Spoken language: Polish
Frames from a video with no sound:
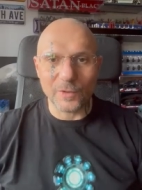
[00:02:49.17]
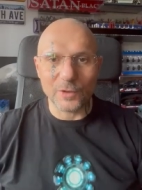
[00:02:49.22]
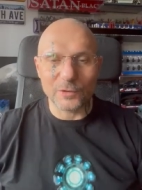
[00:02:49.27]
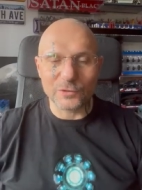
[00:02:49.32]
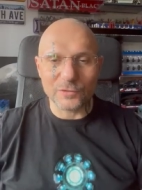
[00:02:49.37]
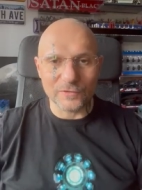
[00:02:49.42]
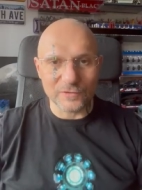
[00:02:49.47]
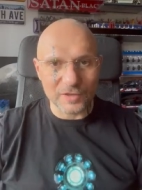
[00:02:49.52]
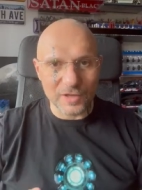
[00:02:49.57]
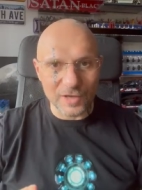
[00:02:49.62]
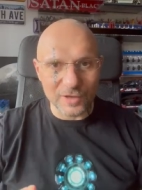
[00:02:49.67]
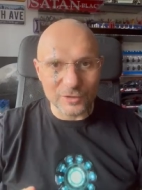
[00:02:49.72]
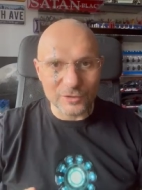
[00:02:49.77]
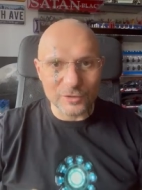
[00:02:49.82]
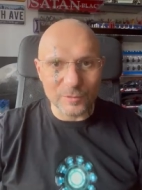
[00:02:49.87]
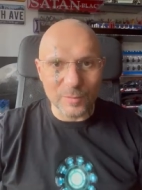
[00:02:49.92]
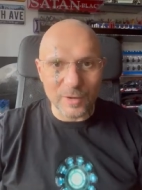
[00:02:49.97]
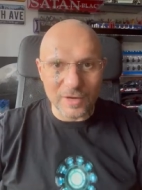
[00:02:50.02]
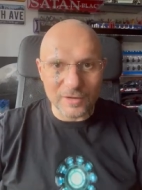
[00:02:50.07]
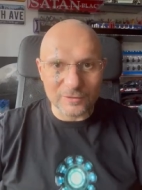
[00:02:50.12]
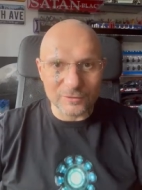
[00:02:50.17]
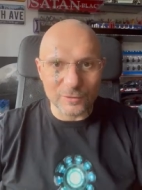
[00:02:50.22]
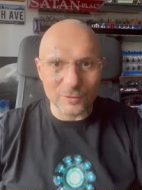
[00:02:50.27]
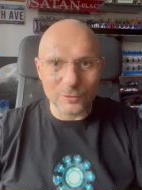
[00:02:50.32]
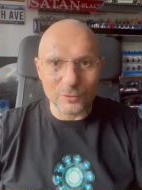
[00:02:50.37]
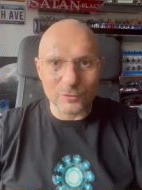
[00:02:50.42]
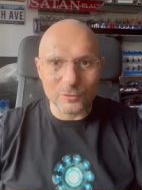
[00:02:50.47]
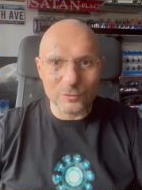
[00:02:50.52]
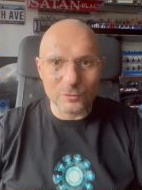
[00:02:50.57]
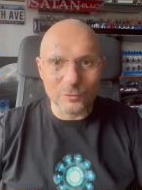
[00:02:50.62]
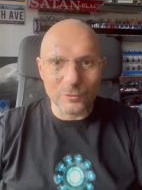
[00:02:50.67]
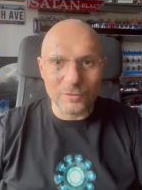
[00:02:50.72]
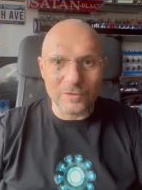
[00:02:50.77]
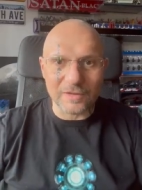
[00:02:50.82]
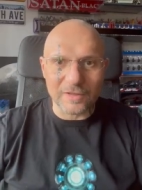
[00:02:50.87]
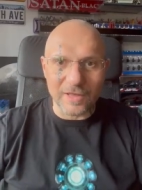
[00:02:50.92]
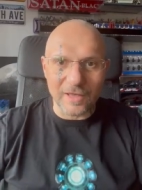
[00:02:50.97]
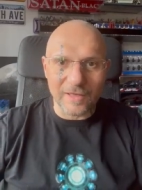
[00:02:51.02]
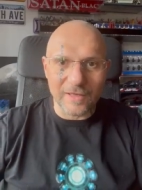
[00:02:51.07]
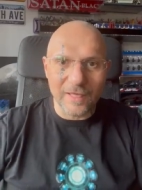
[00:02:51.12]
co wydaje się bardzo
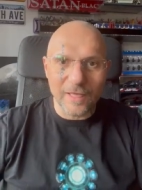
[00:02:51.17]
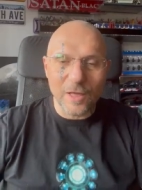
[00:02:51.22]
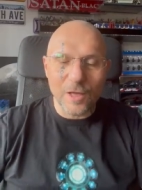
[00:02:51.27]
złudne,